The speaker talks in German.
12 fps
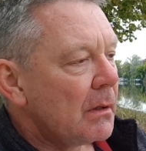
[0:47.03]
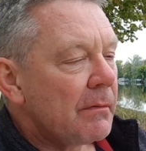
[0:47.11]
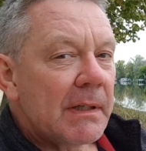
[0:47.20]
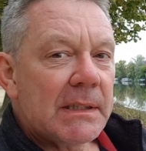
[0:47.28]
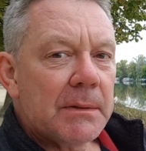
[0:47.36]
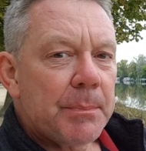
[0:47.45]

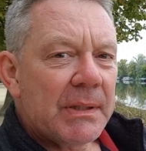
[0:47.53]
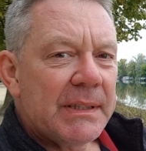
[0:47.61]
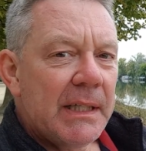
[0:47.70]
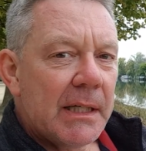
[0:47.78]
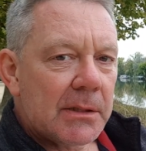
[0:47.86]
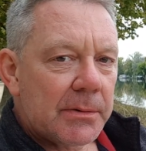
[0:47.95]
Was ist
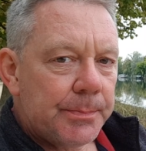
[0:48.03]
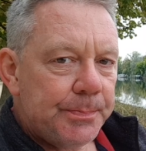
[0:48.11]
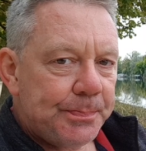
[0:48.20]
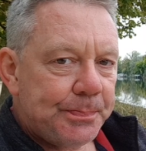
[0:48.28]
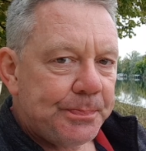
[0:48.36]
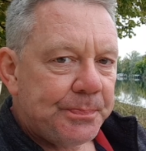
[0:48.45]
passiert?
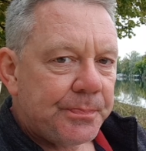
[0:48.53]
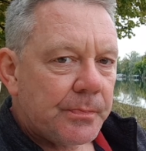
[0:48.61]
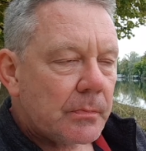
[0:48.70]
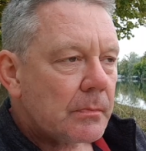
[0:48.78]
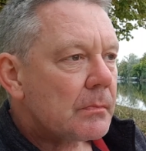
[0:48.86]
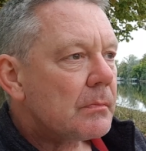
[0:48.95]

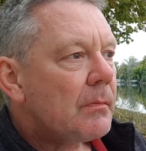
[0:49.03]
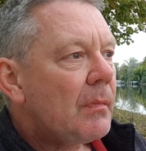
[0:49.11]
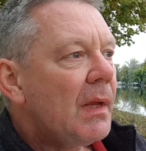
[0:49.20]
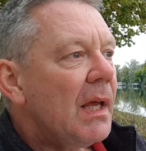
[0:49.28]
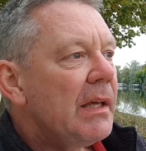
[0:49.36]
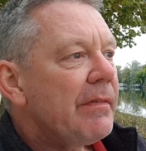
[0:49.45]

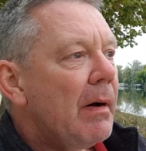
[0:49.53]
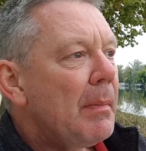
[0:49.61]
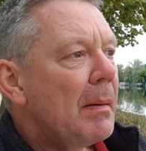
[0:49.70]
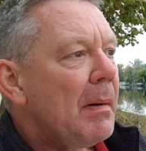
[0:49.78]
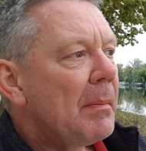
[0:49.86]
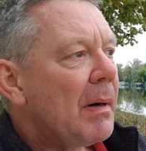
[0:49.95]
Ich war
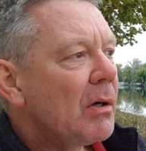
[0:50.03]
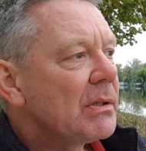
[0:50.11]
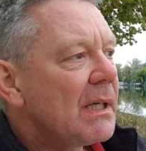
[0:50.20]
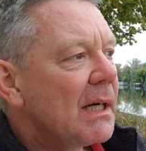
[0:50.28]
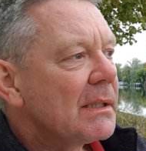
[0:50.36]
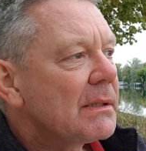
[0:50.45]
bei meinem
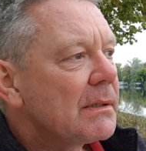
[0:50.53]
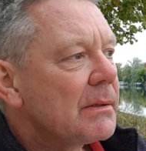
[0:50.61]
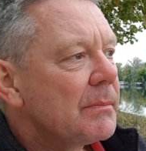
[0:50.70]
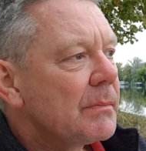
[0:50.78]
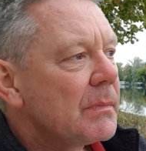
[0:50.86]
Hausarzt.